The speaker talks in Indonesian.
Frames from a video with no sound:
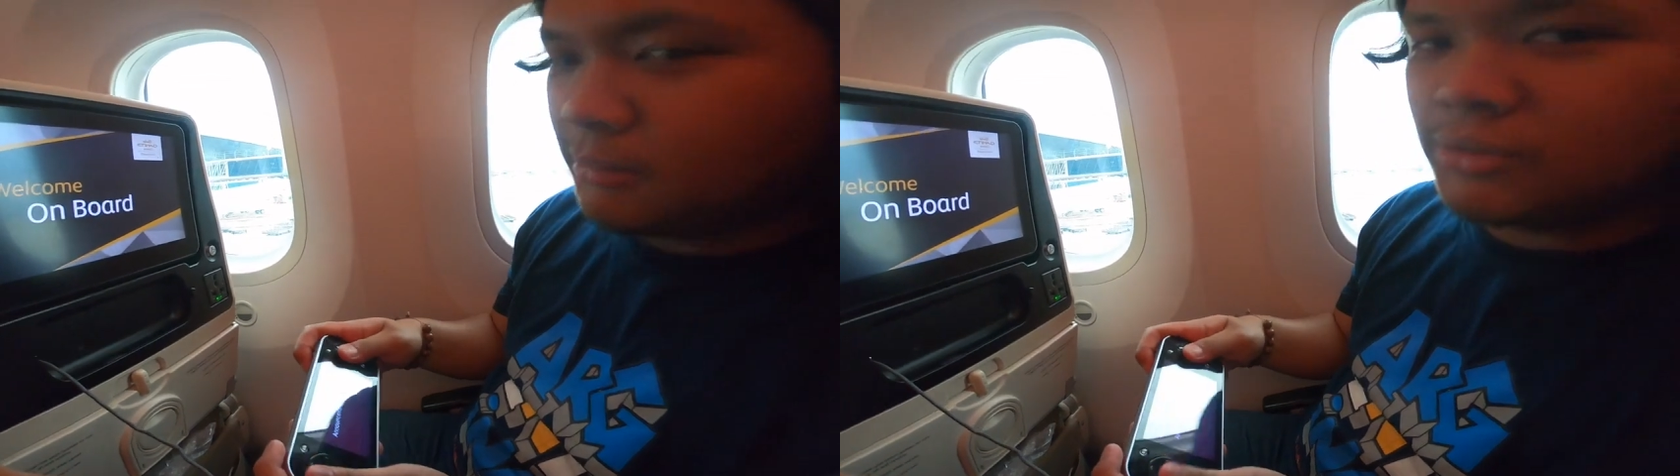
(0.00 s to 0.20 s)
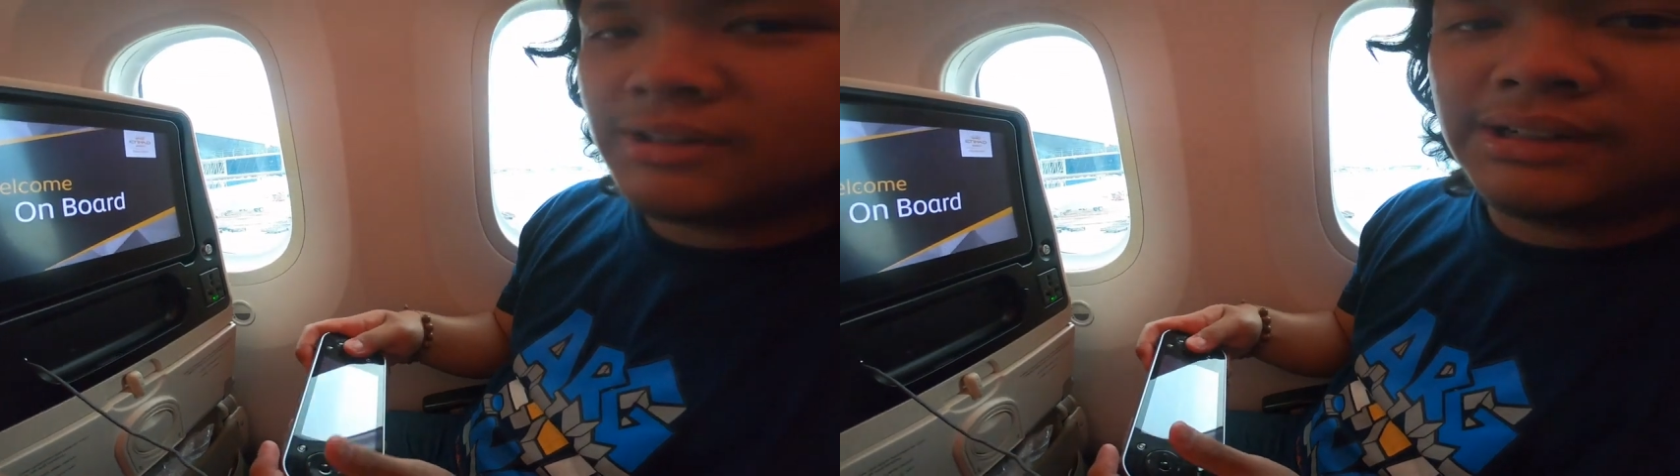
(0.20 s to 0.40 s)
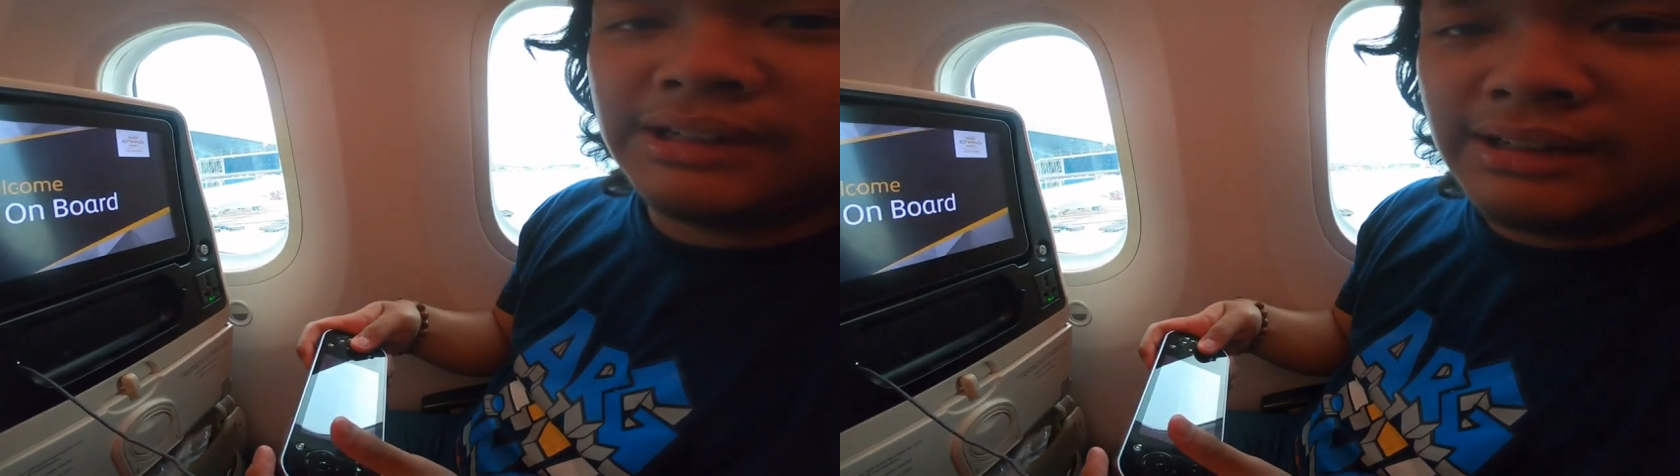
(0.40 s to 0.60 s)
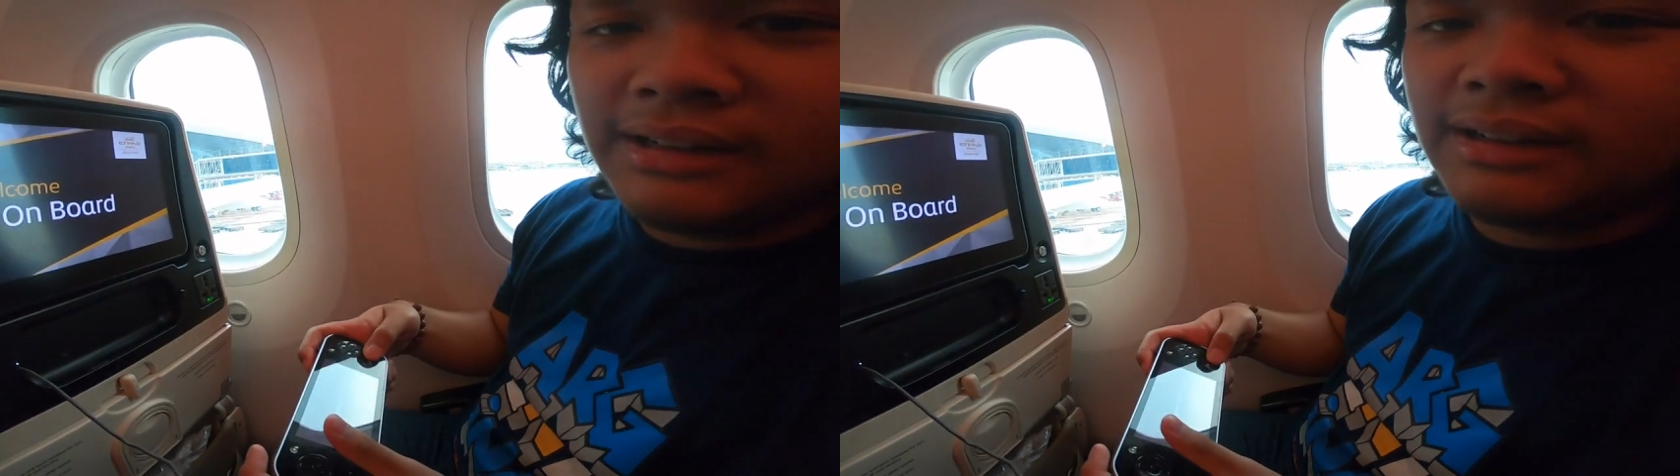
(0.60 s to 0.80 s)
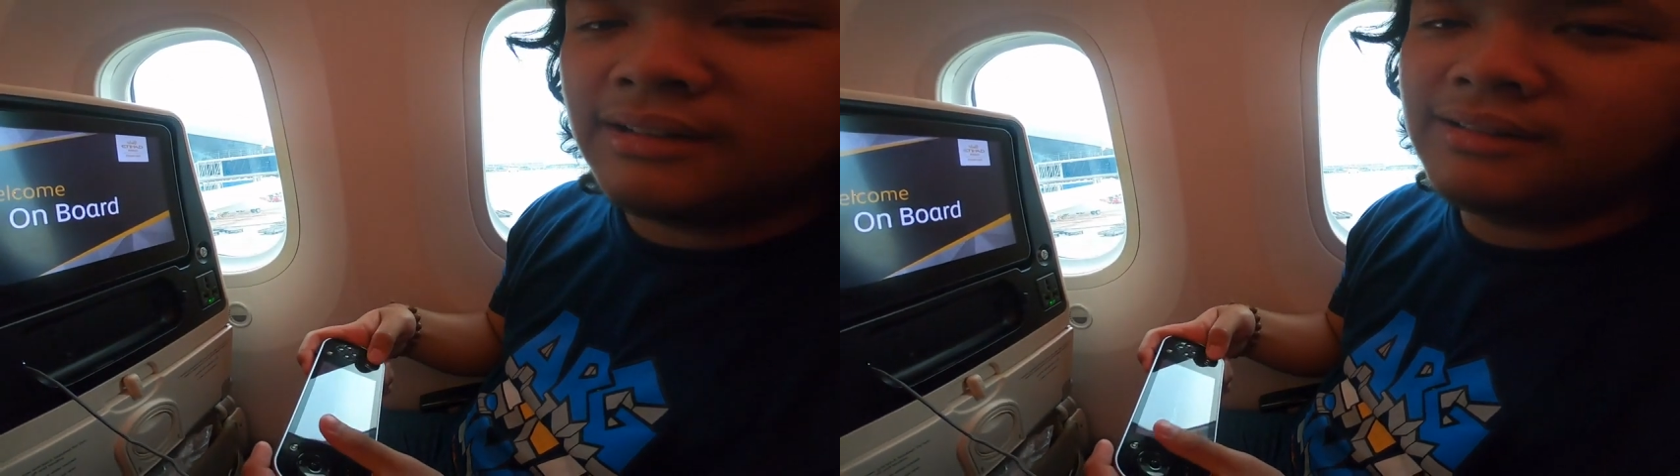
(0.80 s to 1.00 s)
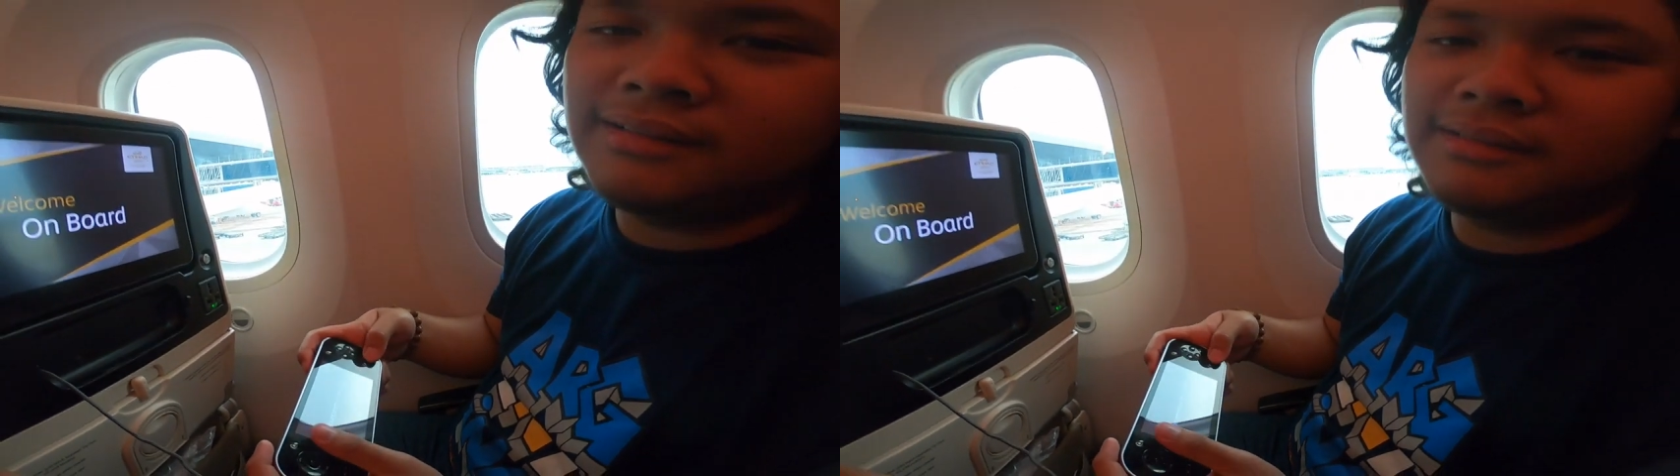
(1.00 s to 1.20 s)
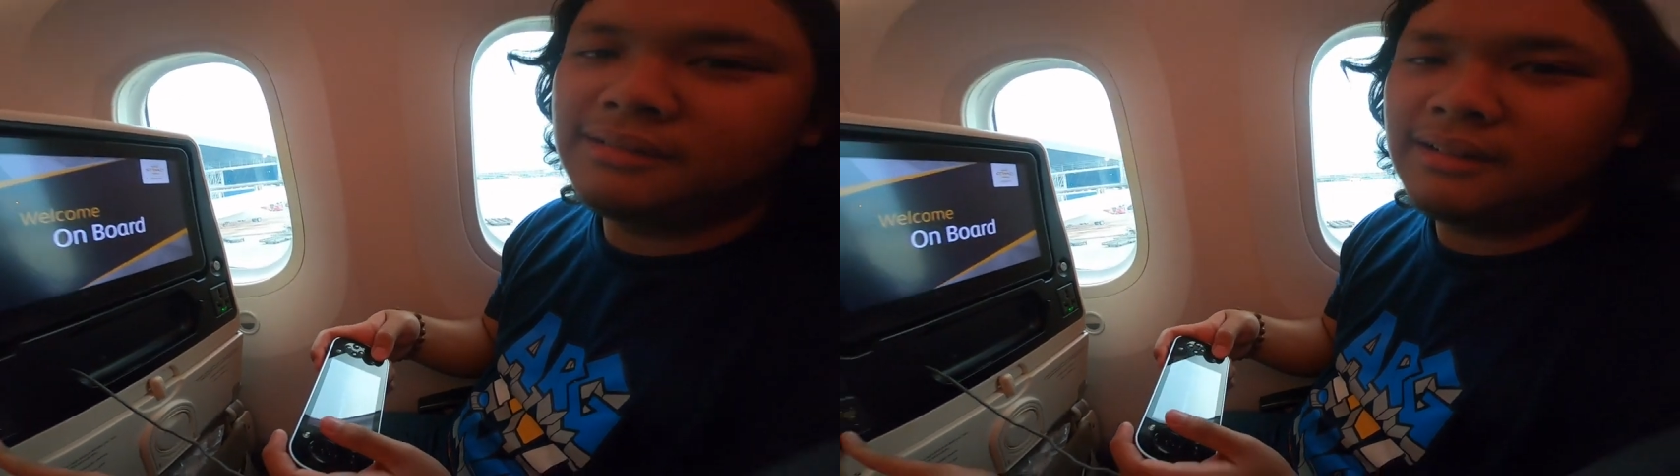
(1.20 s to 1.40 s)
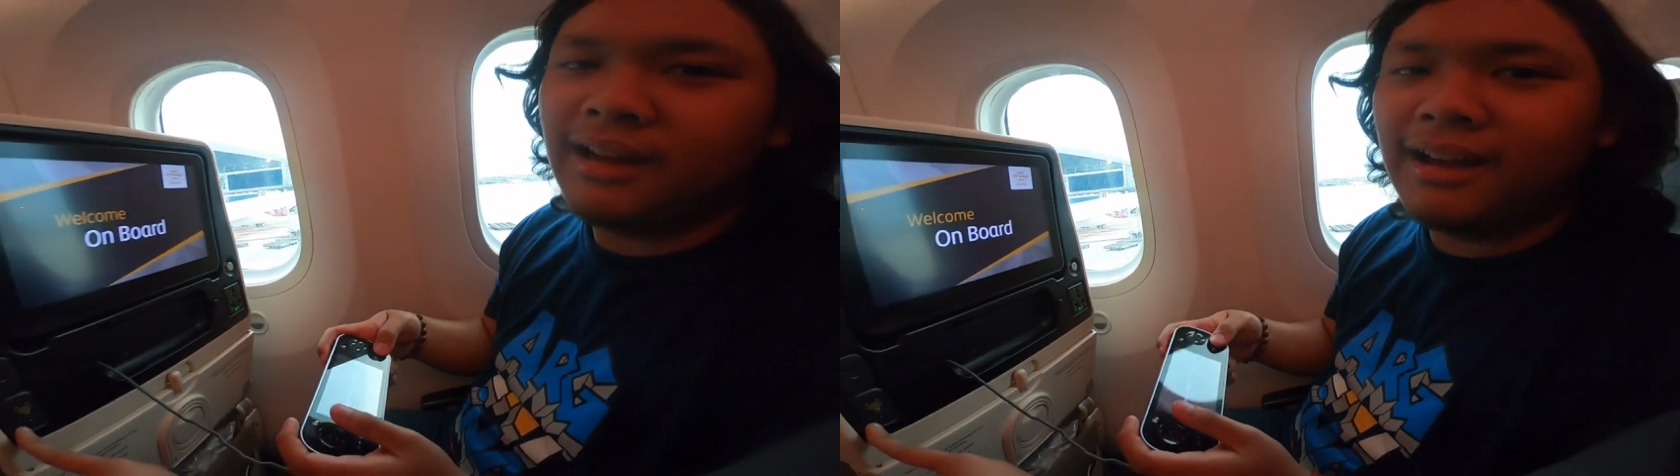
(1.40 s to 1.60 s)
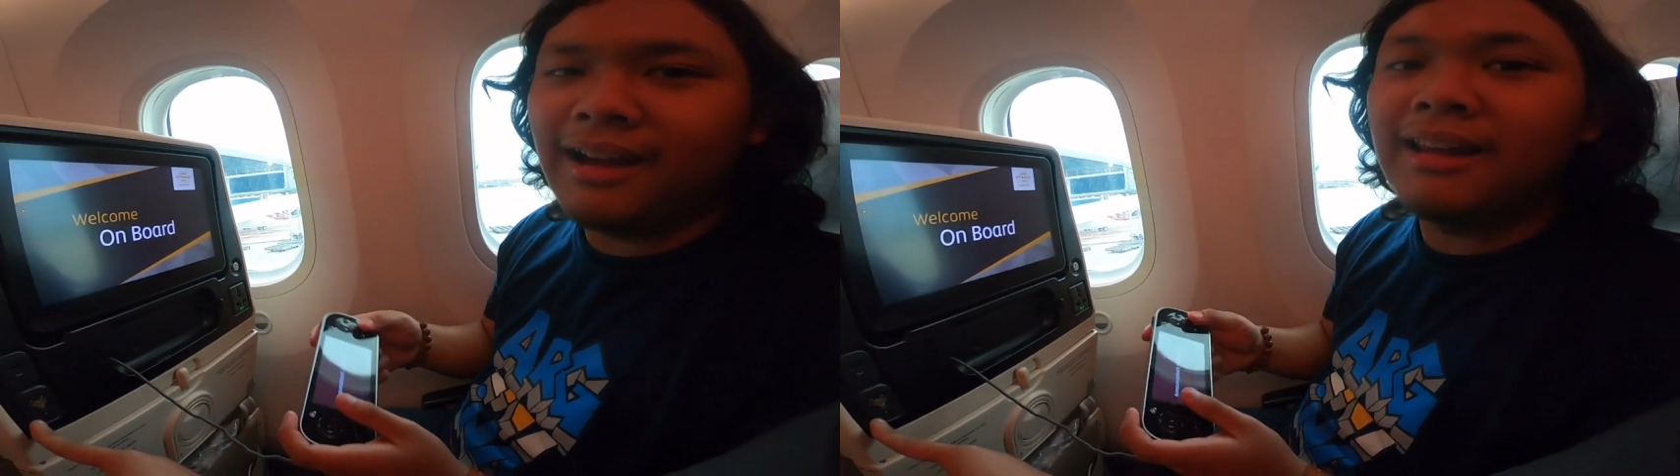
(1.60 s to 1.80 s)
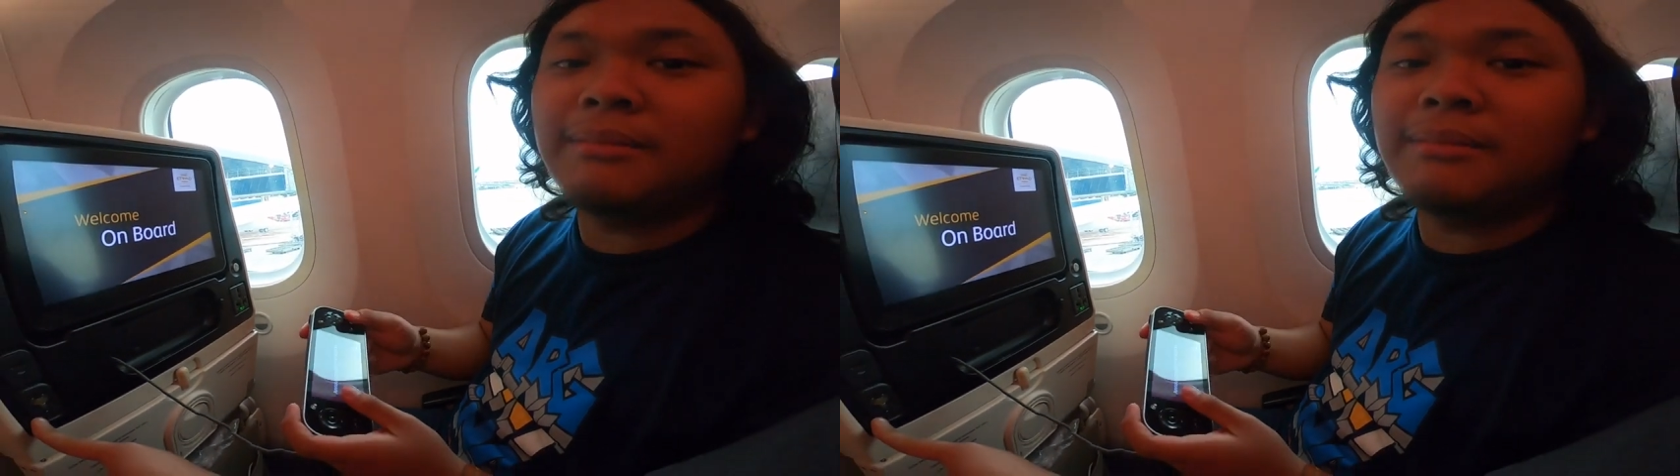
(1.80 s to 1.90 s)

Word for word: Al Mutahida Hmm.